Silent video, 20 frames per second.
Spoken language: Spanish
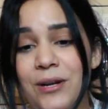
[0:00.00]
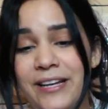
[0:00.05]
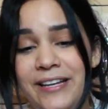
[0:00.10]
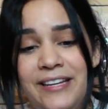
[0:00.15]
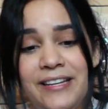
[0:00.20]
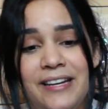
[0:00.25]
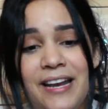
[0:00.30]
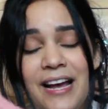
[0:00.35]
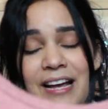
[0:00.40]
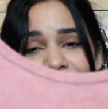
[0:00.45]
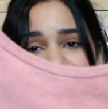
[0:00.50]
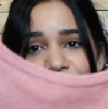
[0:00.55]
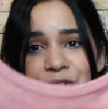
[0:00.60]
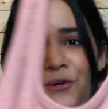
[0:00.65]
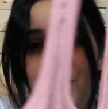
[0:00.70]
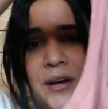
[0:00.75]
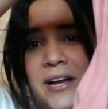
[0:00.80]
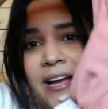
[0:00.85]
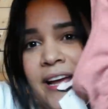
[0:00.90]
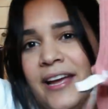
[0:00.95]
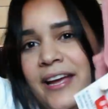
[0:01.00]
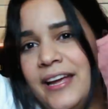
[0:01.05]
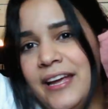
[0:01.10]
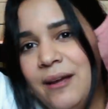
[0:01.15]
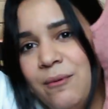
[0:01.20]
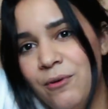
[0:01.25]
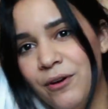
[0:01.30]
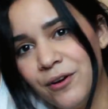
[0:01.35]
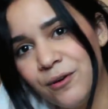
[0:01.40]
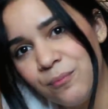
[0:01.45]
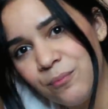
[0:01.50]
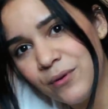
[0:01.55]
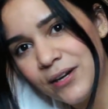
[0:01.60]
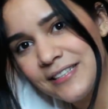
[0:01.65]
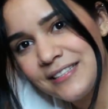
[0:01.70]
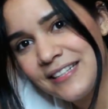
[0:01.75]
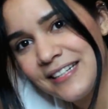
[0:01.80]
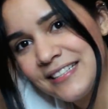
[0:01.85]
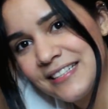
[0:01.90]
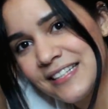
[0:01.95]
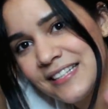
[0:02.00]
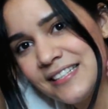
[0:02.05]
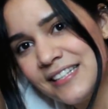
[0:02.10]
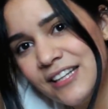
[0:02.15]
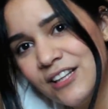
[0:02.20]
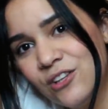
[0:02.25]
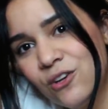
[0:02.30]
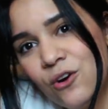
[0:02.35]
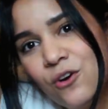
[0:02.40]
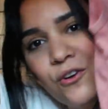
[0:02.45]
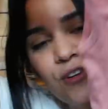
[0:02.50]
el gimnasio y, bueno, pues necesito